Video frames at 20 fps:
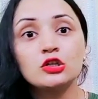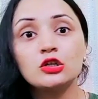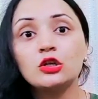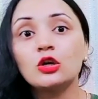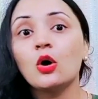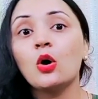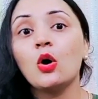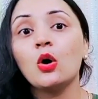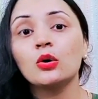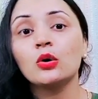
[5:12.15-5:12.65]

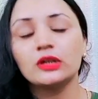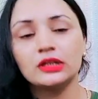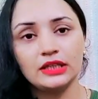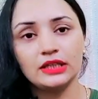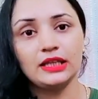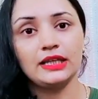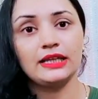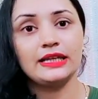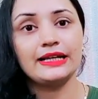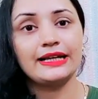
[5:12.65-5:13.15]

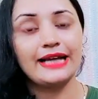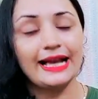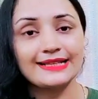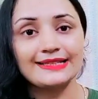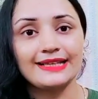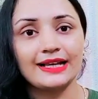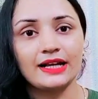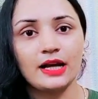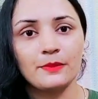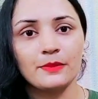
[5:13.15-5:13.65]
क्योंकि
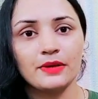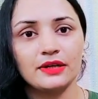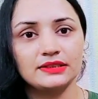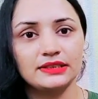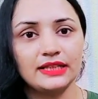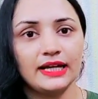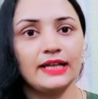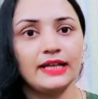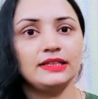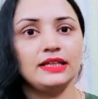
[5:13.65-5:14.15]
कैसे काम
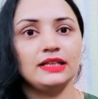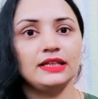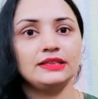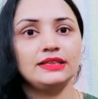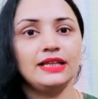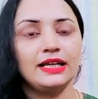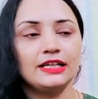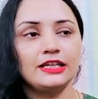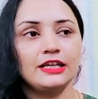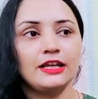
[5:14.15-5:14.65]
करता है ये
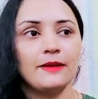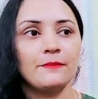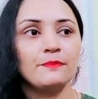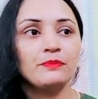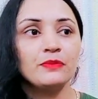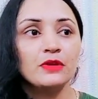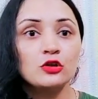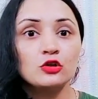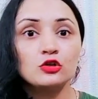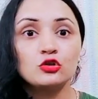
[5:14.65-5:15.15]
देखिए
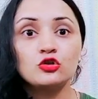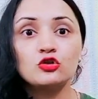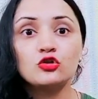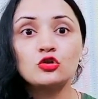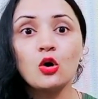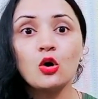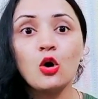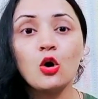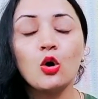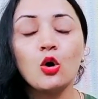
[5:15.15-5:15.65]

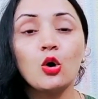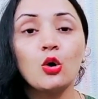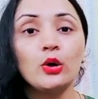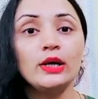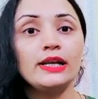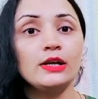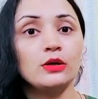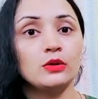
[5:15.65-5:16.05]
जो ऑयल